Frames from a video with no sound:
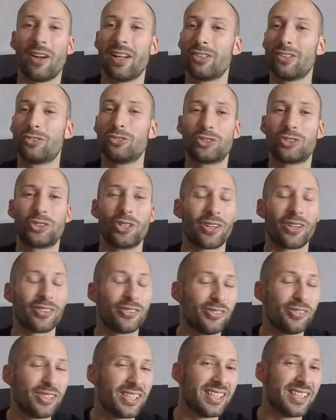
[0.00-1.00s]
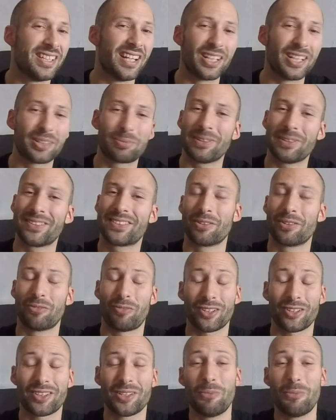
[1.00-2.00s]
toujours du guidage parce que
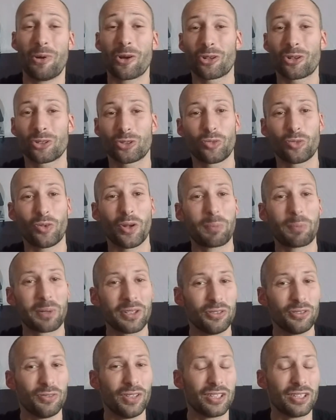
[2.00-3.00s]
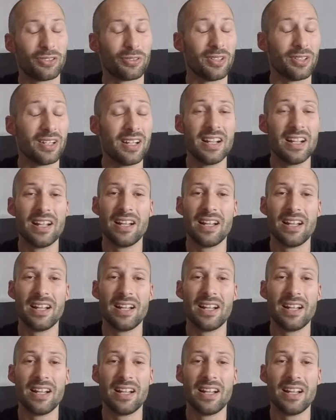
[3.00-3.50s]
forcément, quand on voit le prix du véhicule,